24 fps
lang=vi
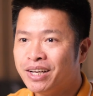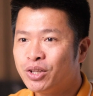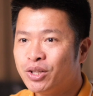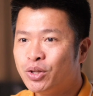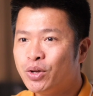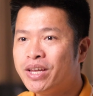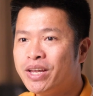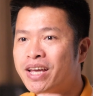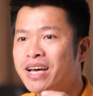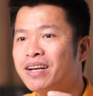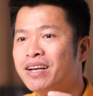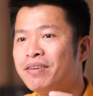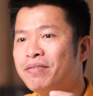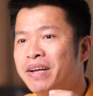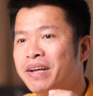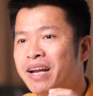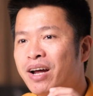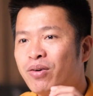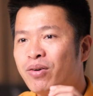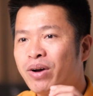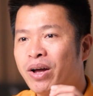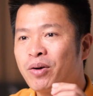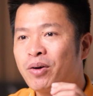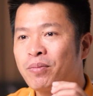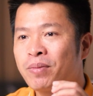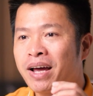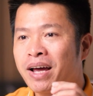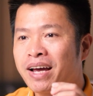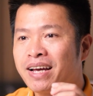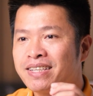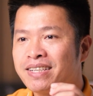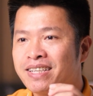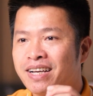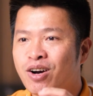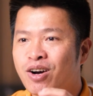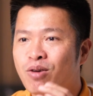Tuy nhiên video ngày hôm
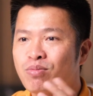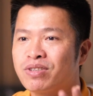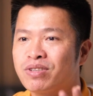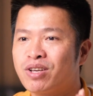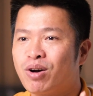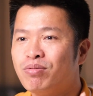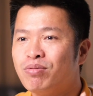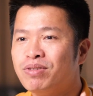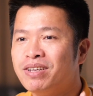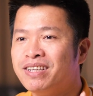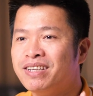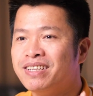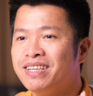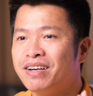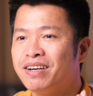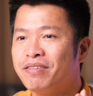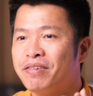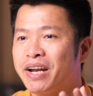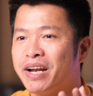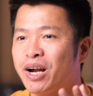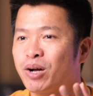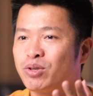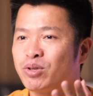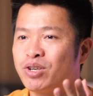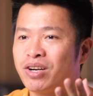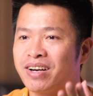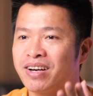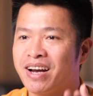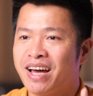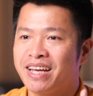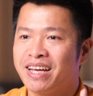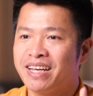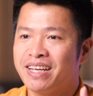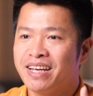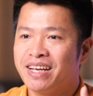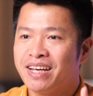nay sẽ không giống như những video trước
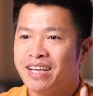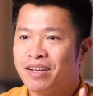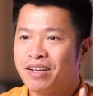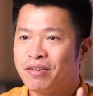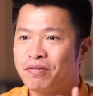đây